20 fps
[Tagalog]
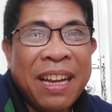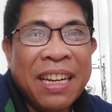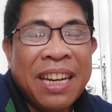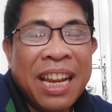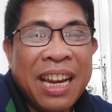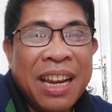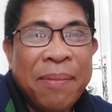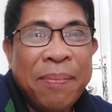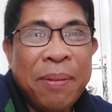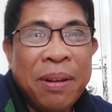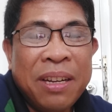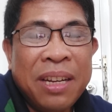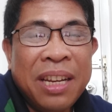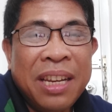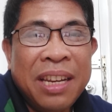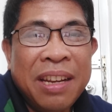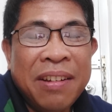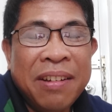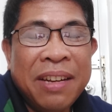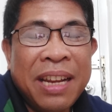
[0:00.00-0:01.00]
wag na rin po
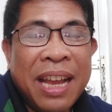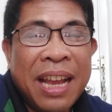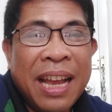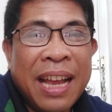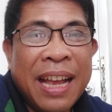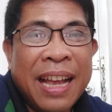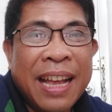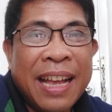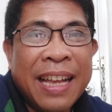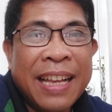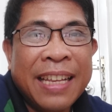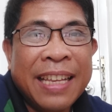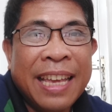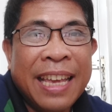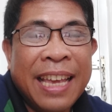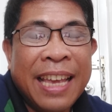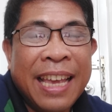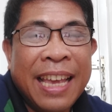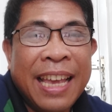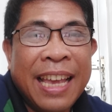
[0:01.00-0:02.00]
ninyo na
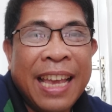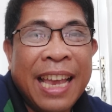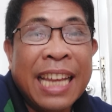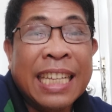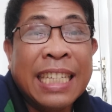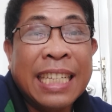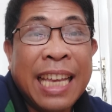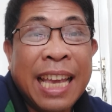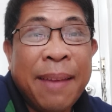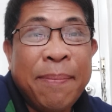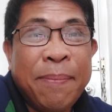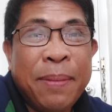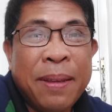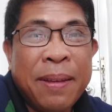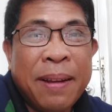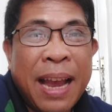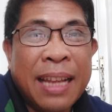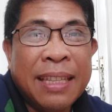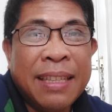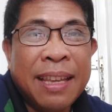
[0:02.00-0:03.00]

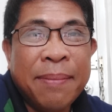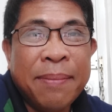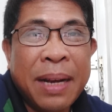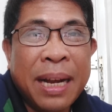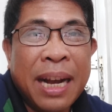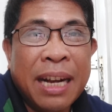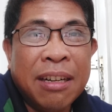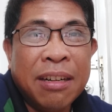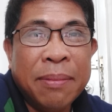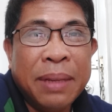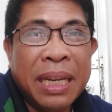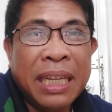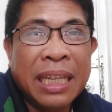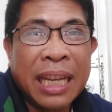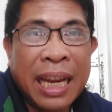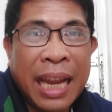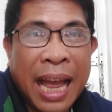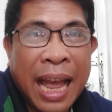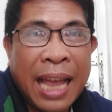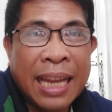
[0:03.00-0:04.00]
i-skip yung ating mga
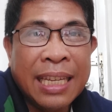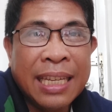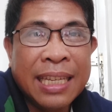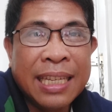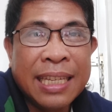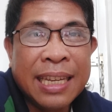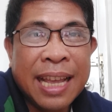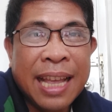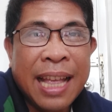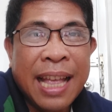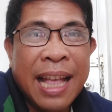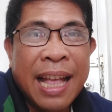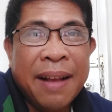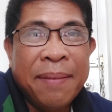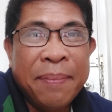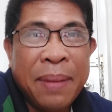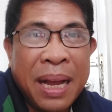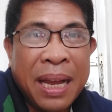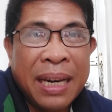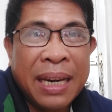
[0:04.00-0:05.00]
commercial ads
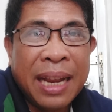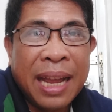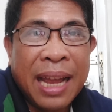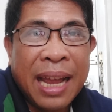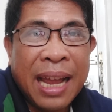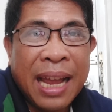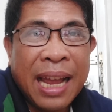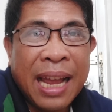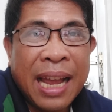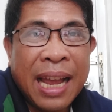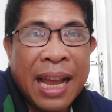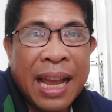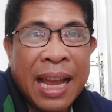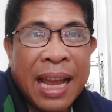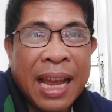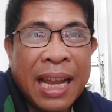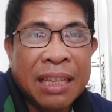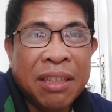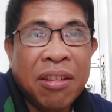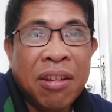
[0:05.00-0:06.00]
para
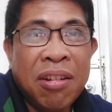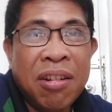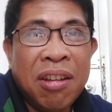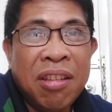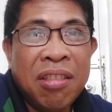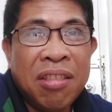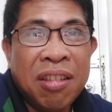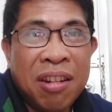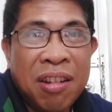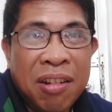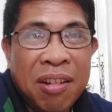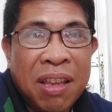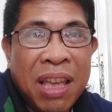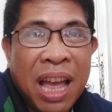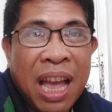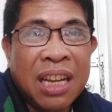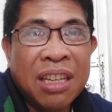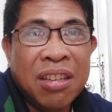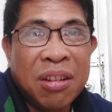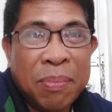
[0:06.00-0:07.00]

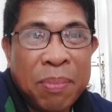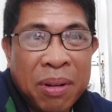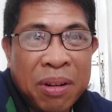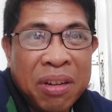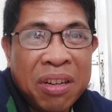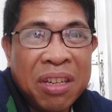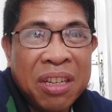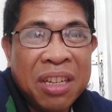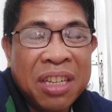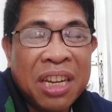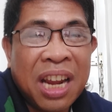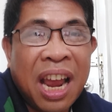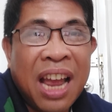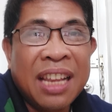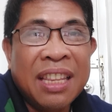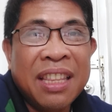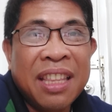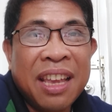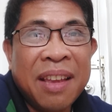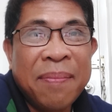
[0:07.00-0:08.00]
tuloy-tuloy ang support
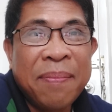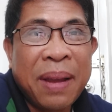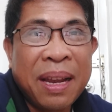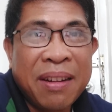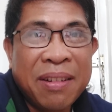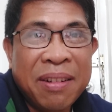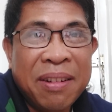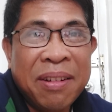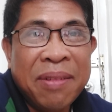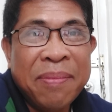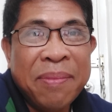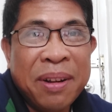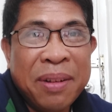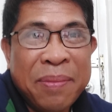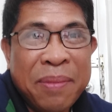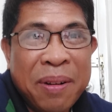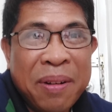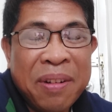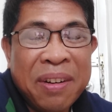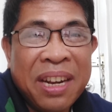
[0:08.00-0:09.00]
sa ating Pangulong
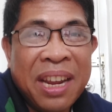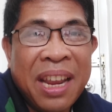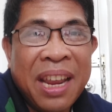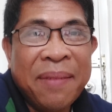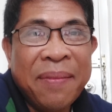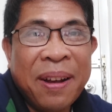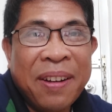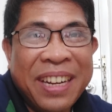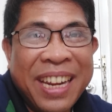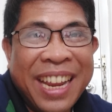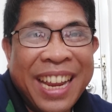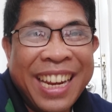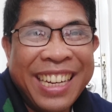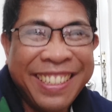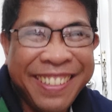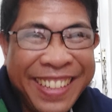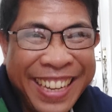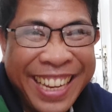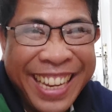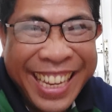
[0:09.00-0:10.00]
Bongbong ni Maudix.